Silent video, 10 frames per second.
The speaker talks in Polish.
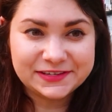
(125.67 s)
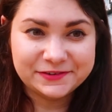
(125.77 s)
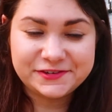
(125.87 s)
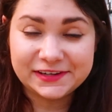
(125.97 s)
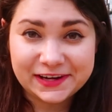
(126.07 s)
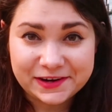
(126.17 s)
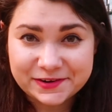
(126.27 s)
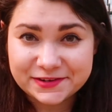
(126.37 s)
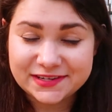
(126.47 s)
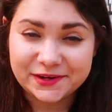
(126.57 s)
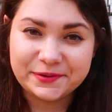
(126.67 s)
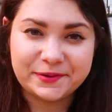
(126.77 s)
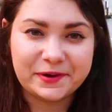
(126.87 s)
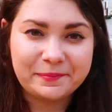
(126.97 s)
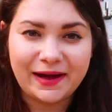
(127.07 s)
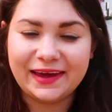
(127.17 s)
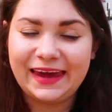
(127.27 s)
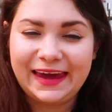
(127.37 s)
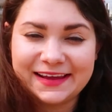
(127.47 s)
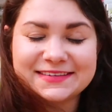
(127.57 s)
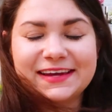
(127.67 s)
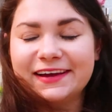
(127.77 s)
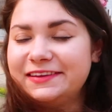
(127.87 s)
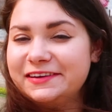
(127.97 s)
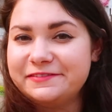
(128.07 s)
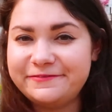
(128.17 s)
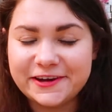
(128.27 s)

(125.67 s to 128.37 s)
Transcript: są wszelkiego rodzaju robaki, insekty,